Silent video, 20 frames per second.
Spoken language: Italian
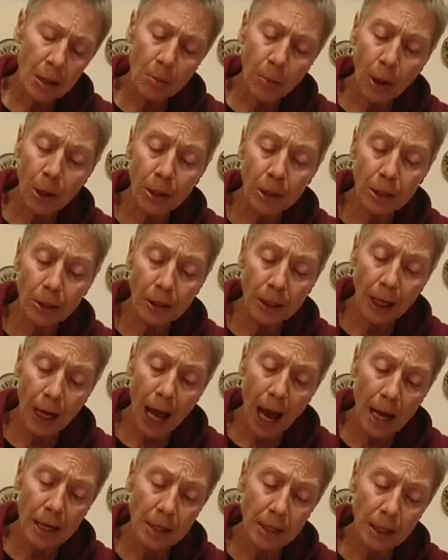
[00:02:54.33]
poi ti
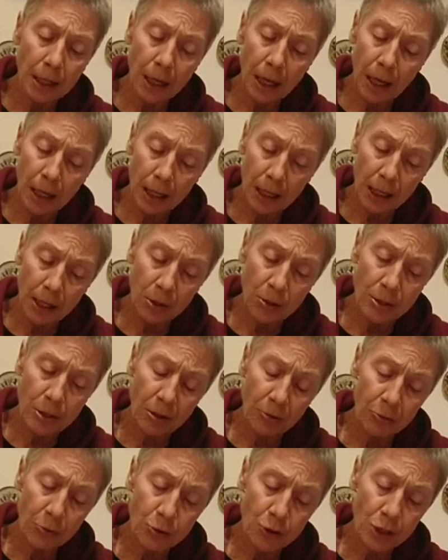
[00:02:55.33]
lagni che anch'io sia
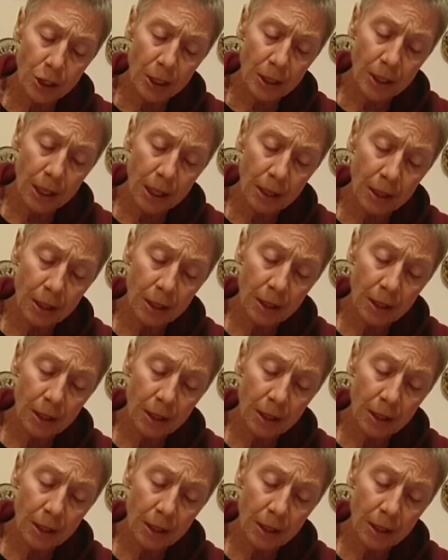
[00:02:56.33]
fuggita.